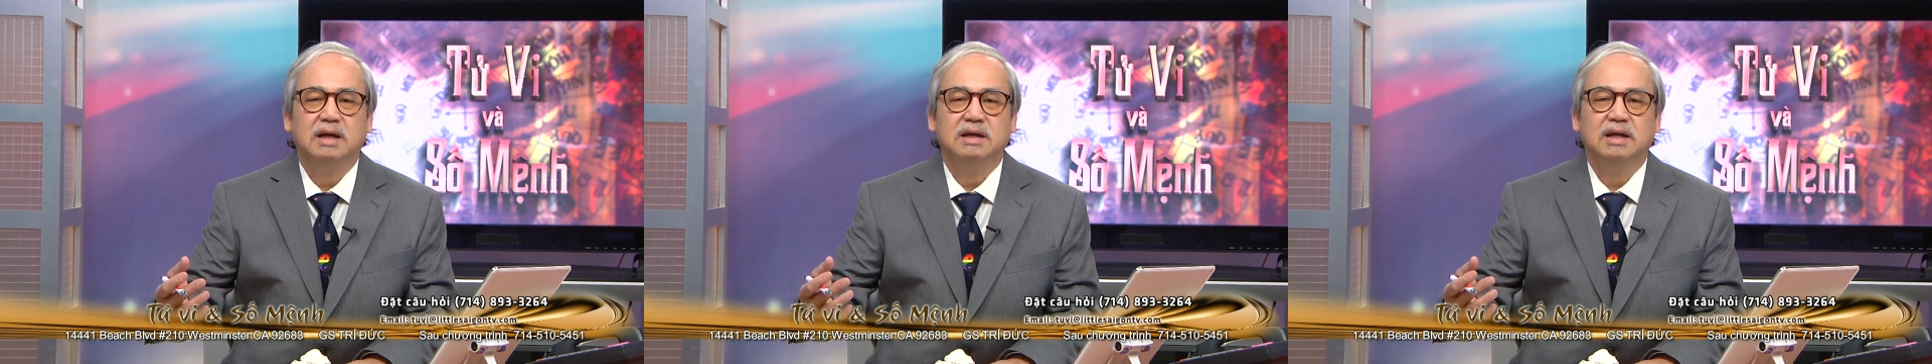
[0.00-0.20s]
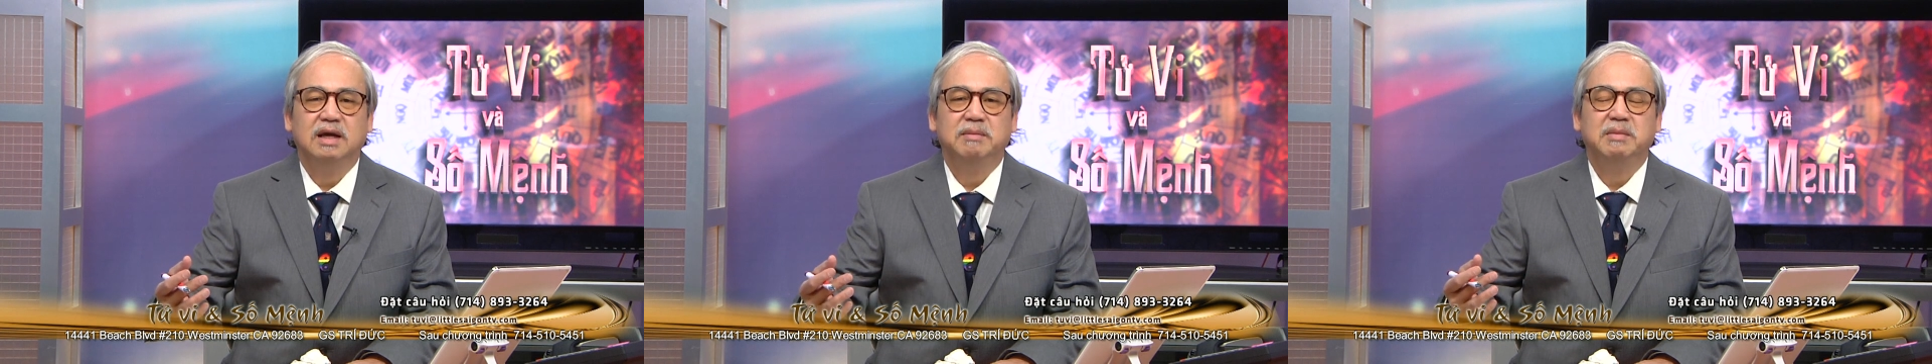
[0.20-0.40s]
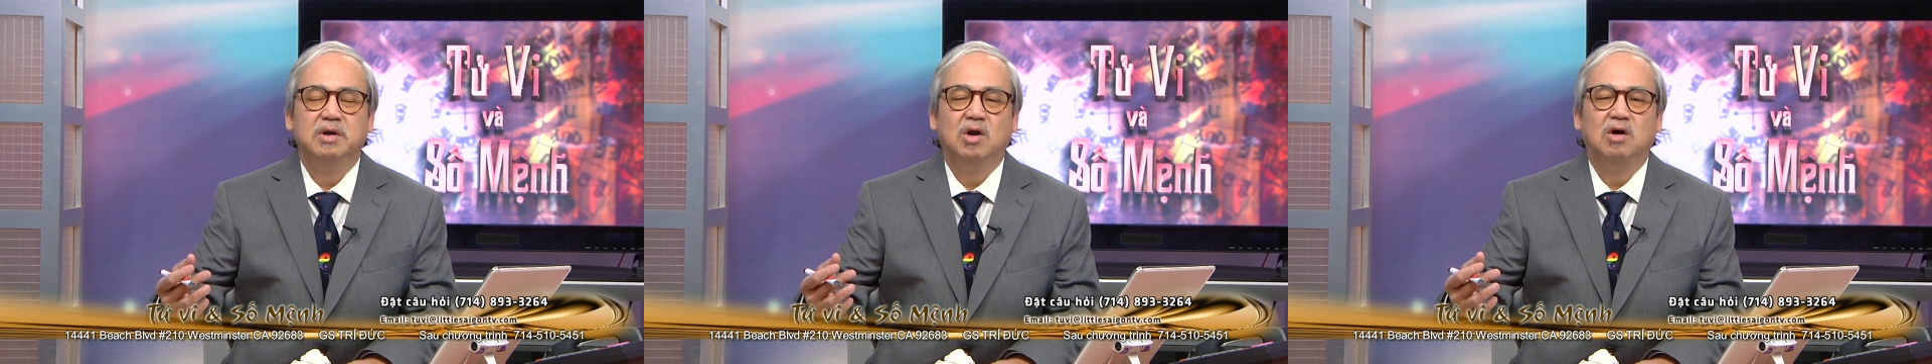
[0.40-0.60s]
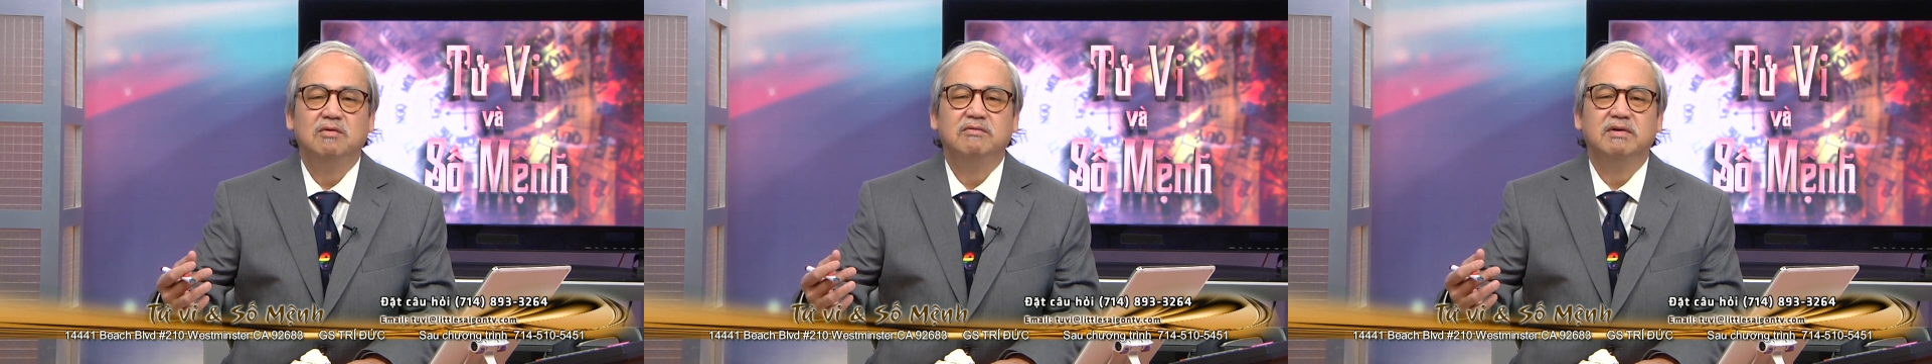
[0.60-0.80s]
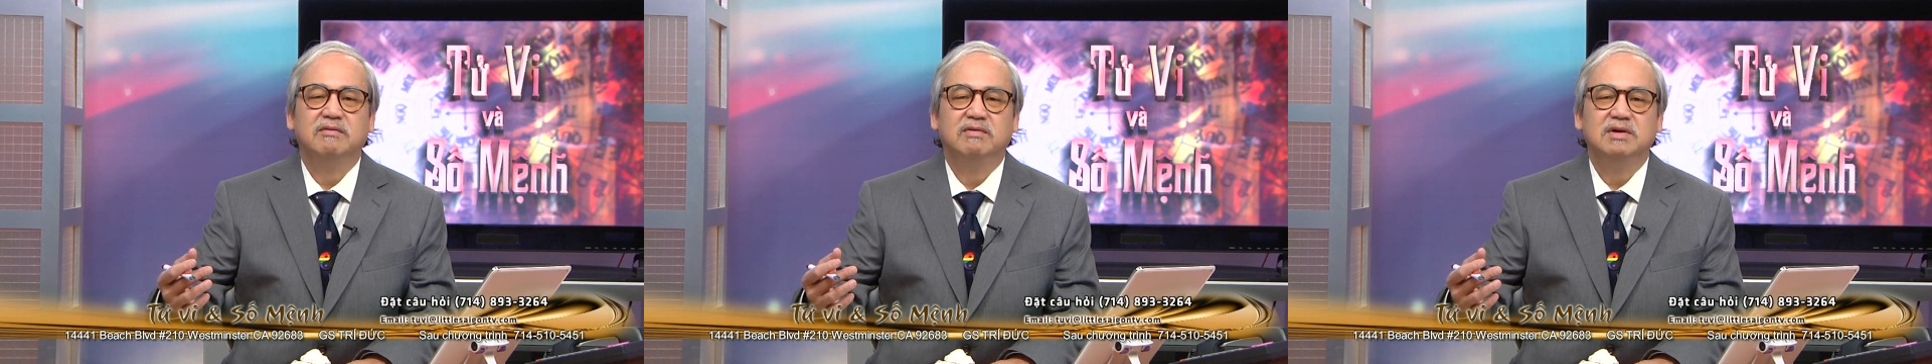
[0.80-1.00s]
để mà nói
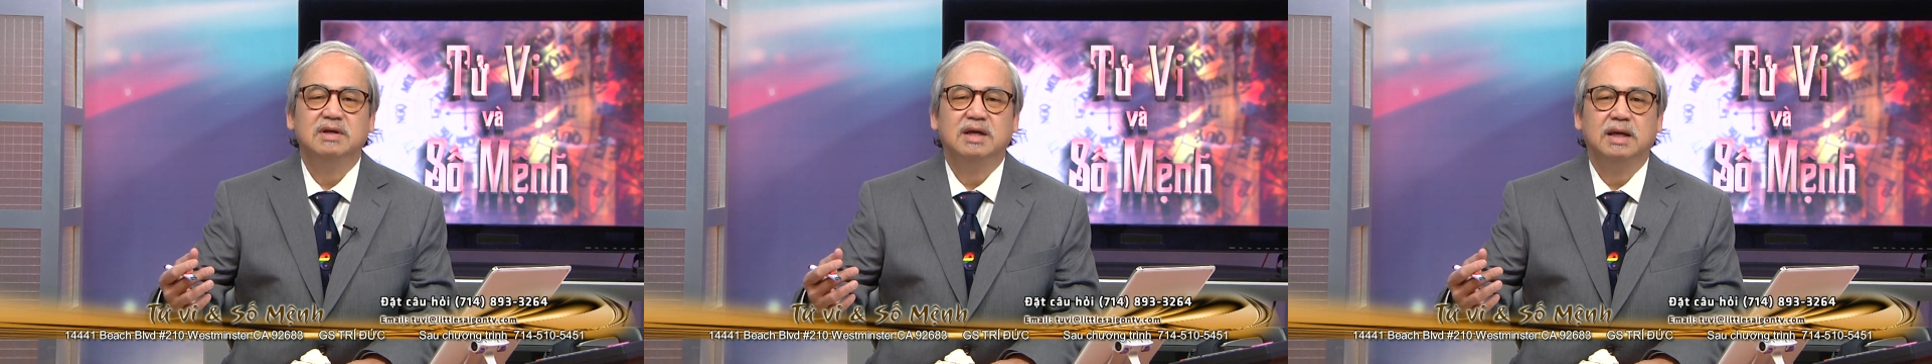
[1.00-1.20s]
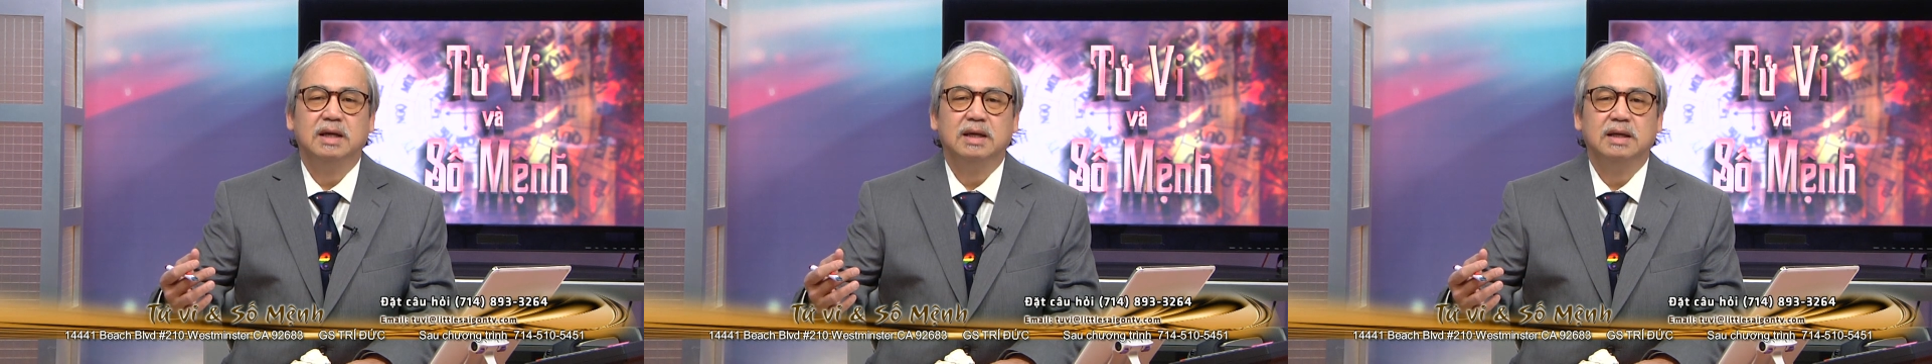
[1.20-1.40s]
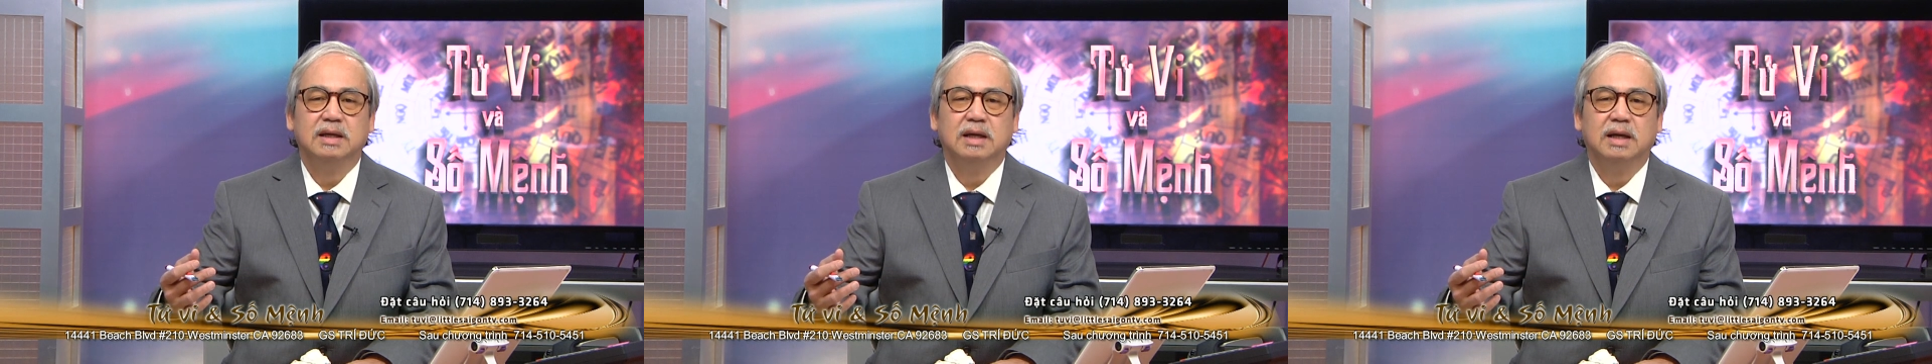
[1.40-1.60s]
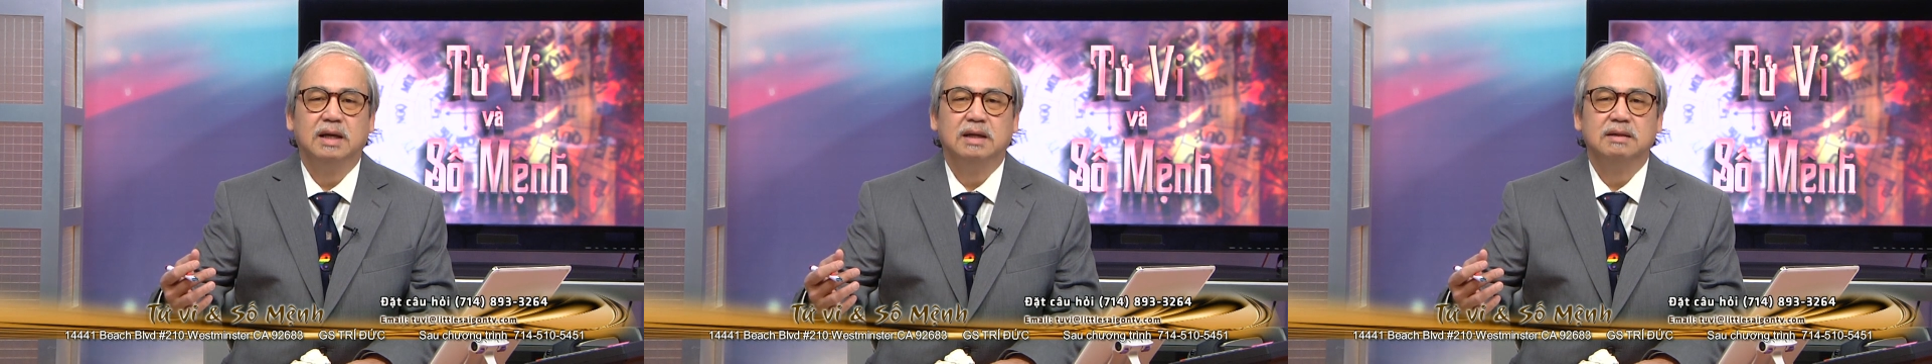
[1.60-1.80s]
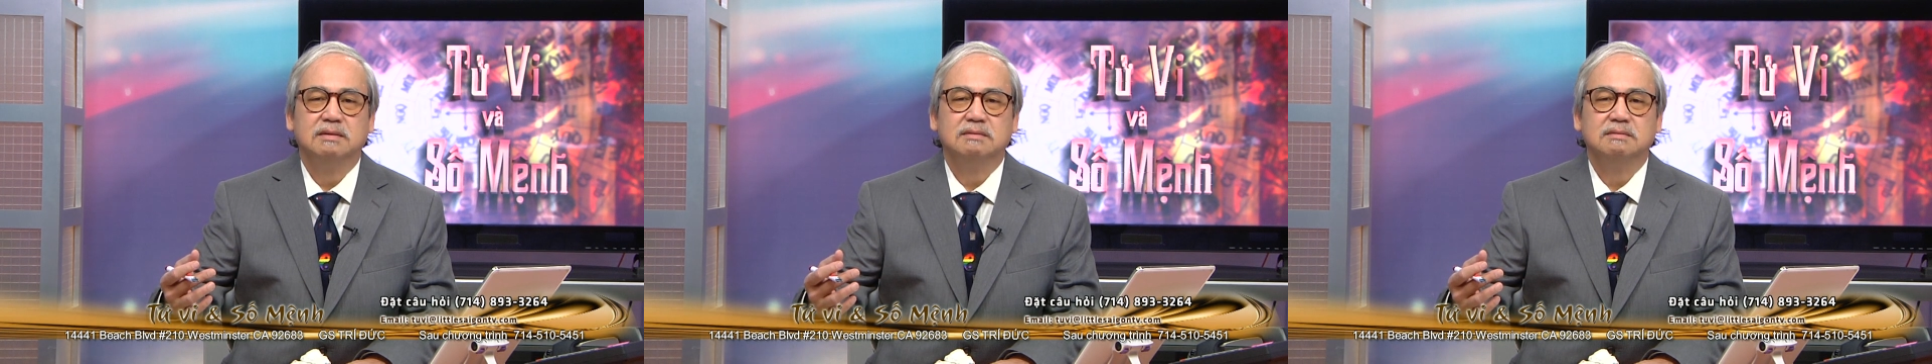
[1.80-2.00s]
về vấn đề
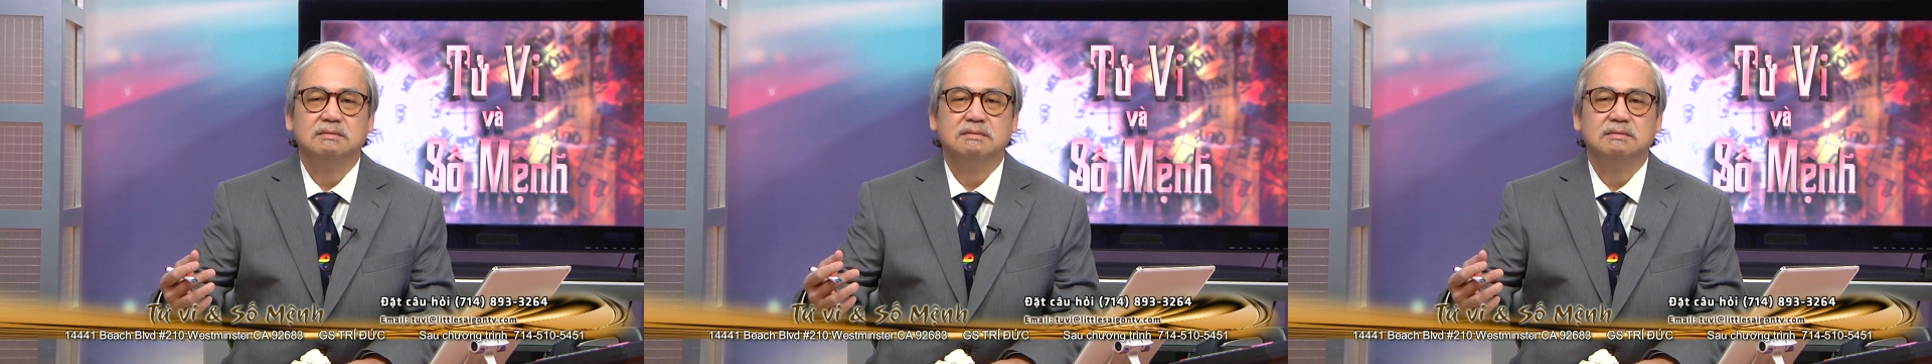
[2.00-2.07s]
à,